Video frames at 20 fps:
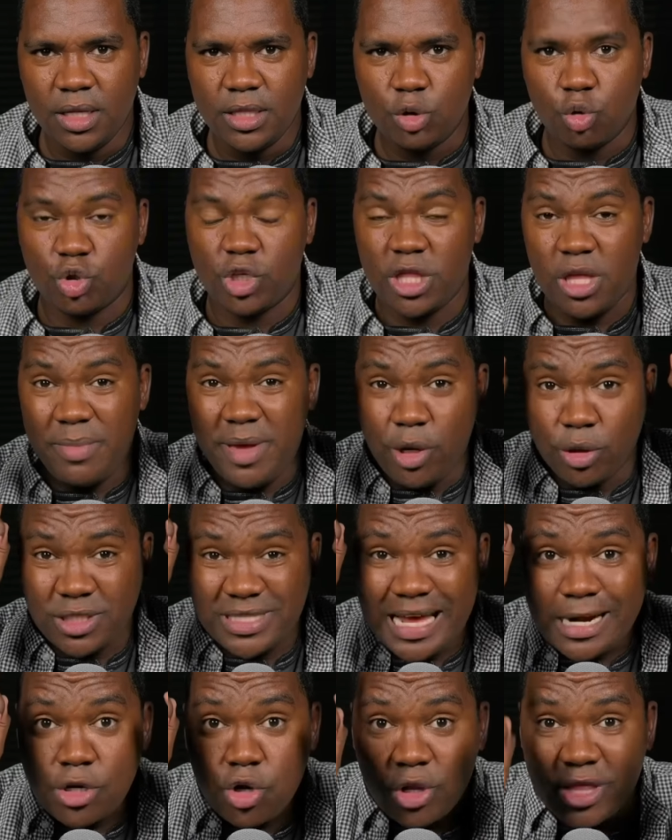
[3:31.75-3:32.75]
Tus enemigos te
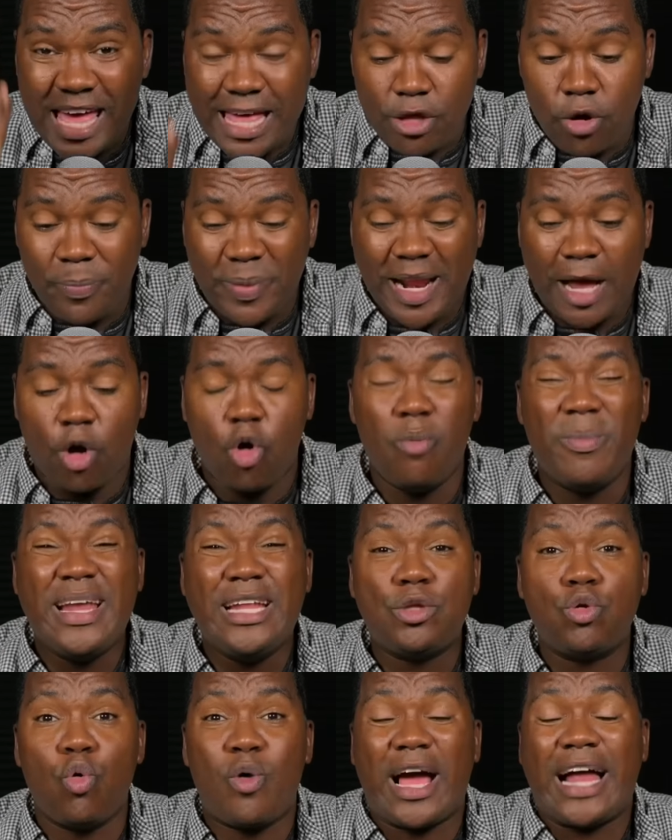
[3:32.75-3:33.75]
han rodeado para comer
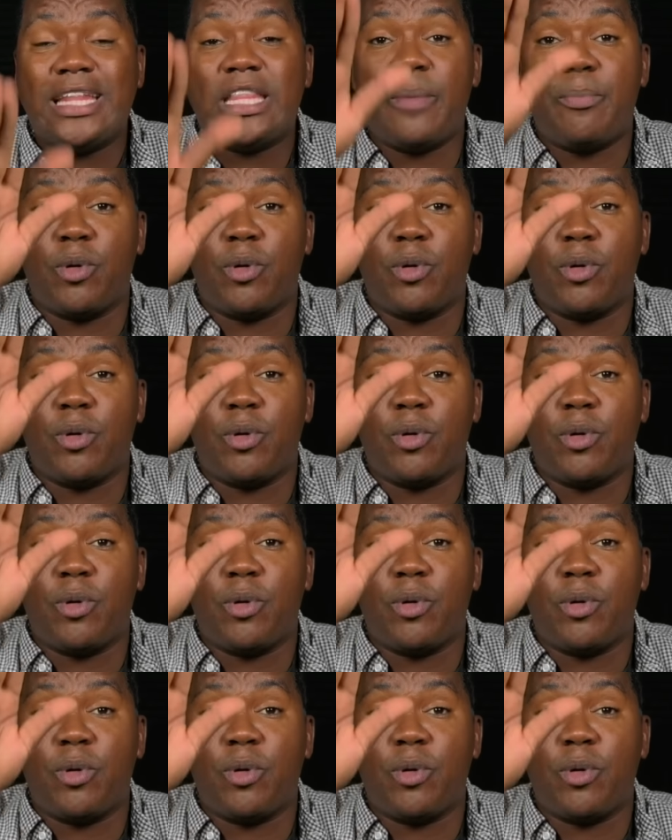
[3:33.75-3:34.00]
tu carne